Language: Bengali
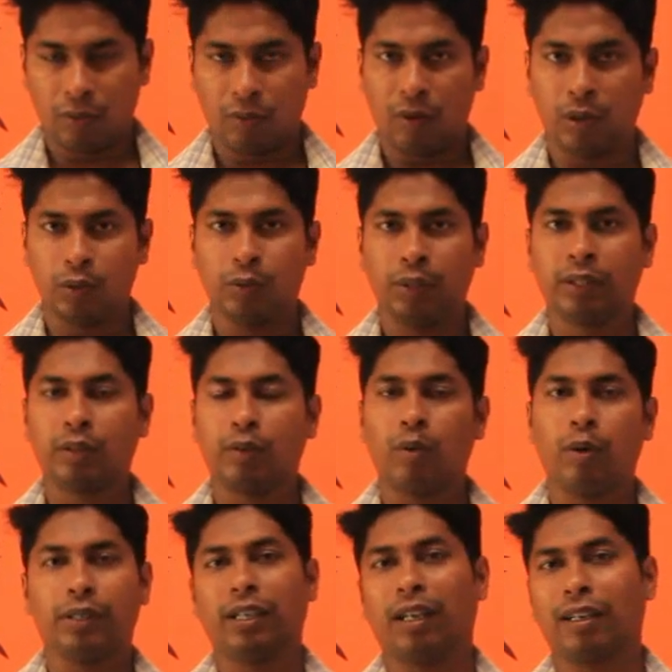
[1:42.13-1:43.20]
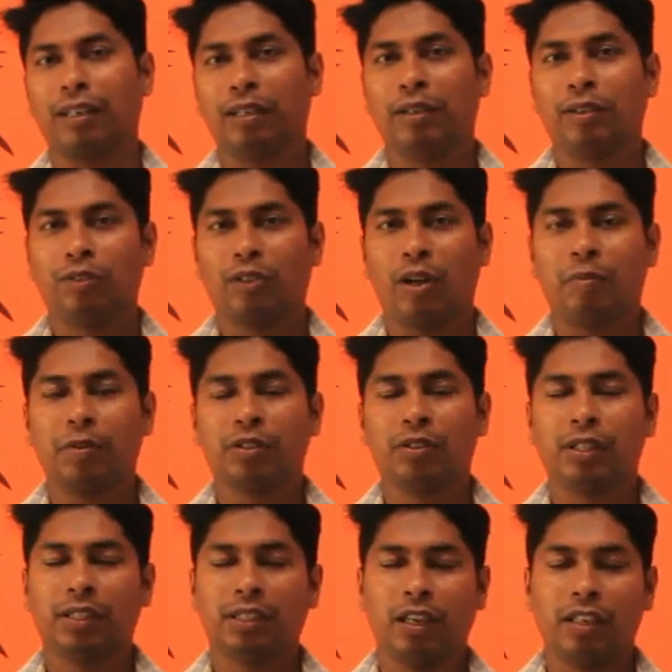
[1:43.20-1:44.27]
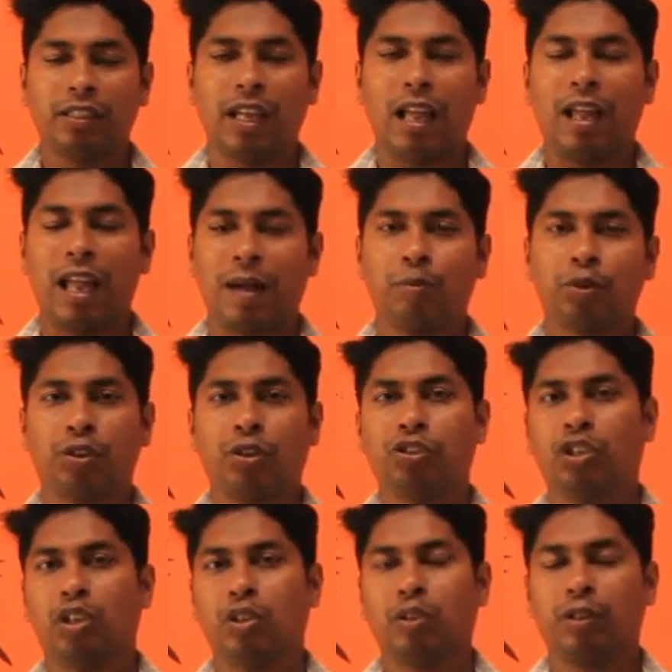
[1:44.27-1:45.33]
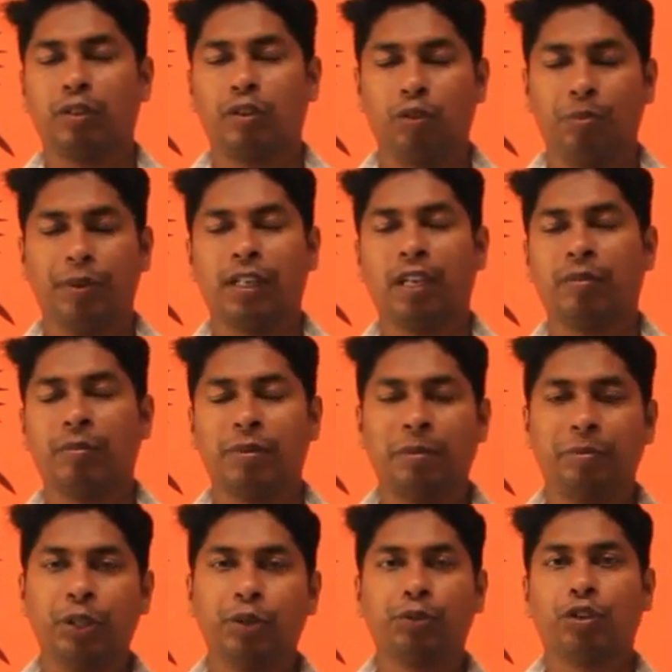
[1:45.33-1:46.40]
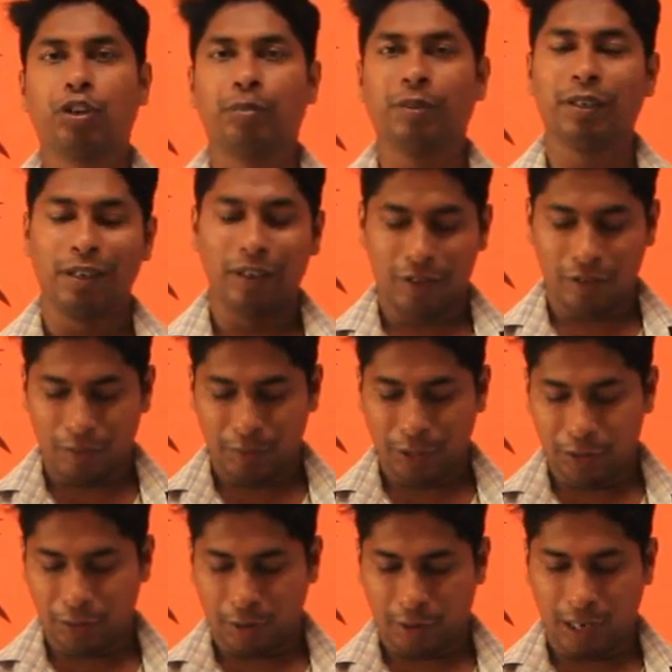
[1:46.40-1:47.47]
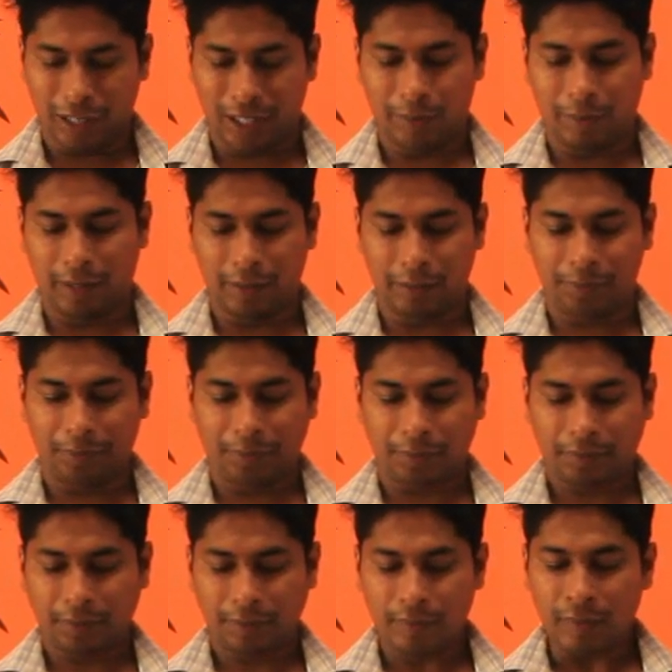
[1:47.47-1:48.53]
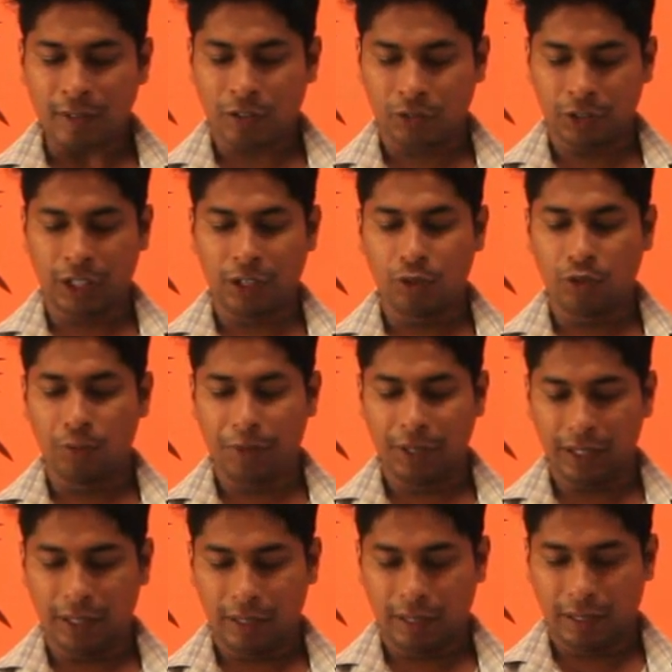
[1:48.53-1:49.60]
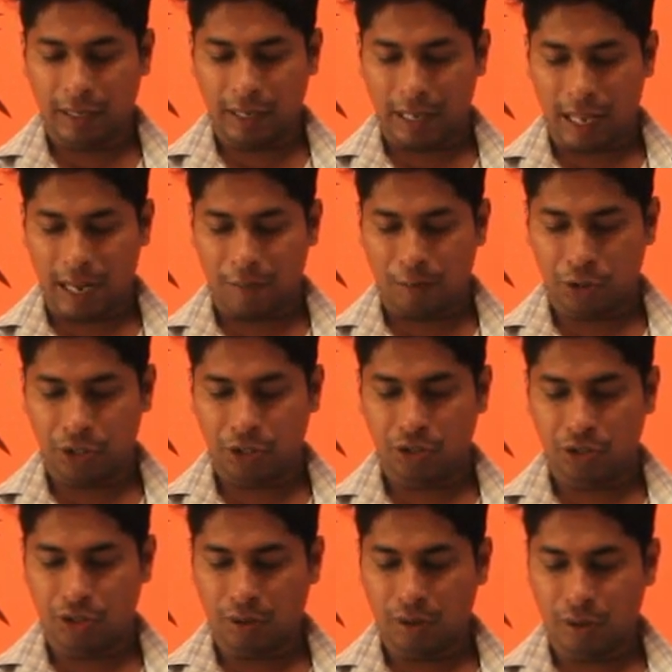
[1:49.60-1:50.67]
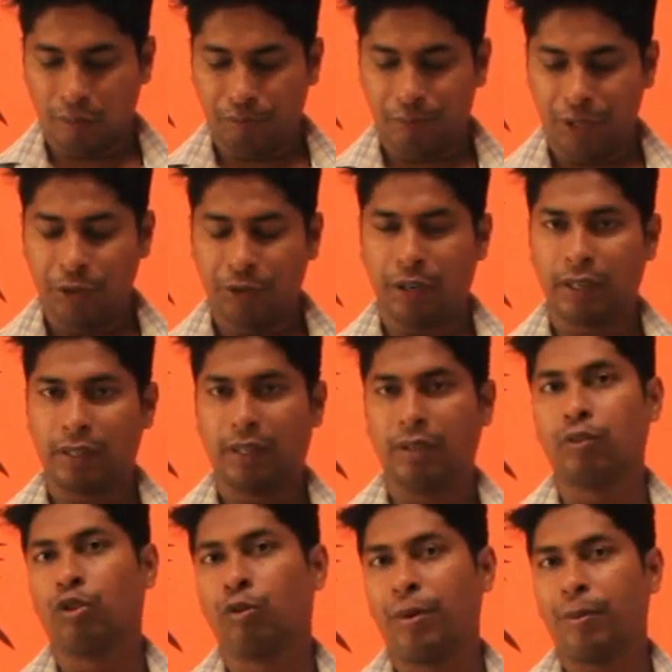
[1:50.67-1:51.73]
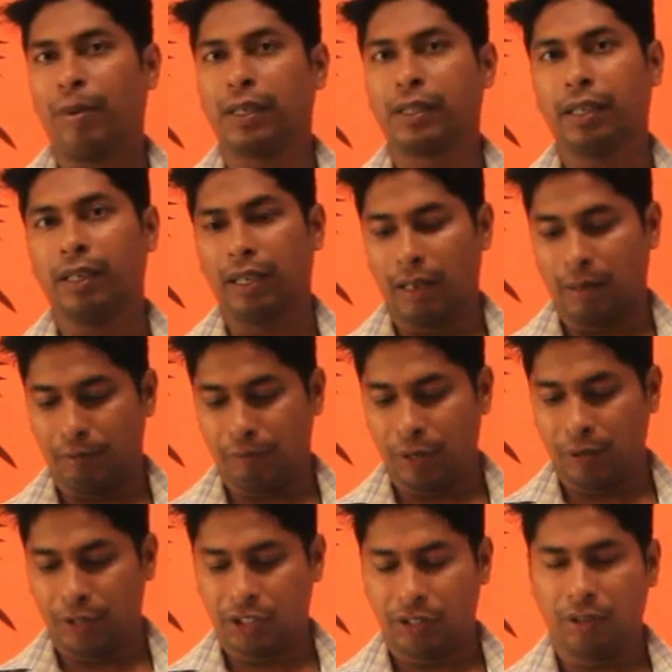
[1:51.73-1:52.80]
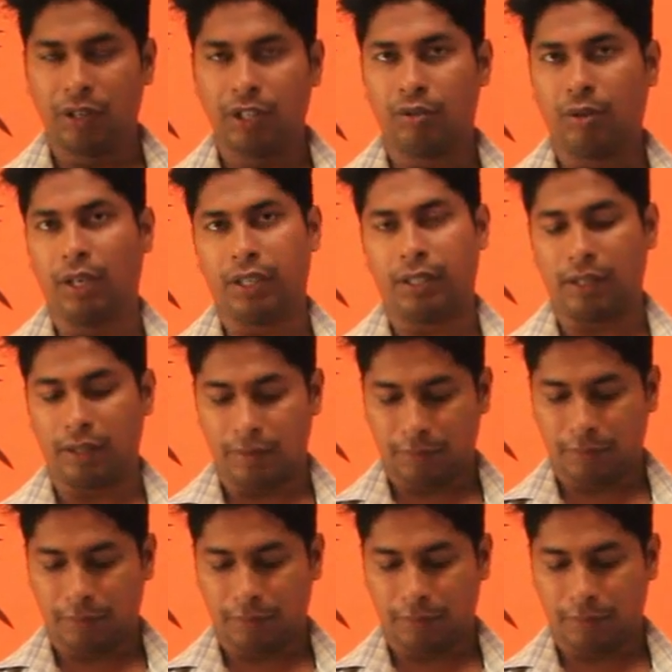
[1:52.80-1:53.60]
ওয়ান উইক ওয়ান ইয়ার তো আপনি যদি ইচ্ছা যে এক বছরের জন্য গ্রুপটিকে আপনি মিউট করবেন তো মিউট করে রাখতে পারেন সেই গ্রুপটি এক বছরের জন্য মিউট হয়ে গেছে গ্রুপের পাশে মিউট চিহ্নটি চলে এসেছে